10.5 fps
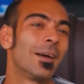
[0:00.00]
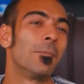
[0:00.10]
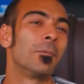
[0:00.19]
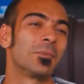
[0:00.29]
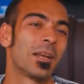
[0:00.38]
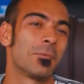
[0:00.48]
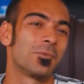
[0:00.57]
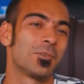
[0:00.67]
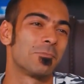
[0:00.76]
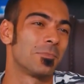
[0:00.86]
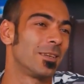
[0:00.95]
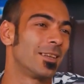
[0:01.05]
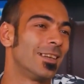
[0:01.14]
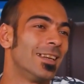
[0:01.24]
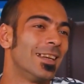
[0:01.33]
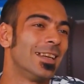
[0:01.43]
Tamamdır almışım.
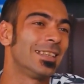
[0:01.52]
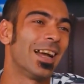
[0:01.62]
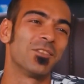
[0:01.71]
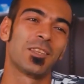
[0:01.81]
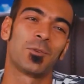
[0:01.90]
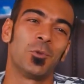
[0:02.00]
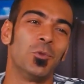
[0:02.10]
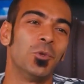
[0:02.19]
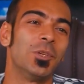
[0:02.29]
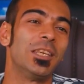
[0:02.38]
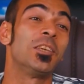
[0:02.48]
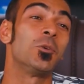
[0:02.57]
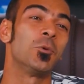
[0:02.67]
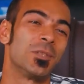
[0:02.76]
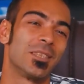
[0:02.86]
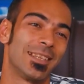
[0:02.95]
Yalnız günlüğü 200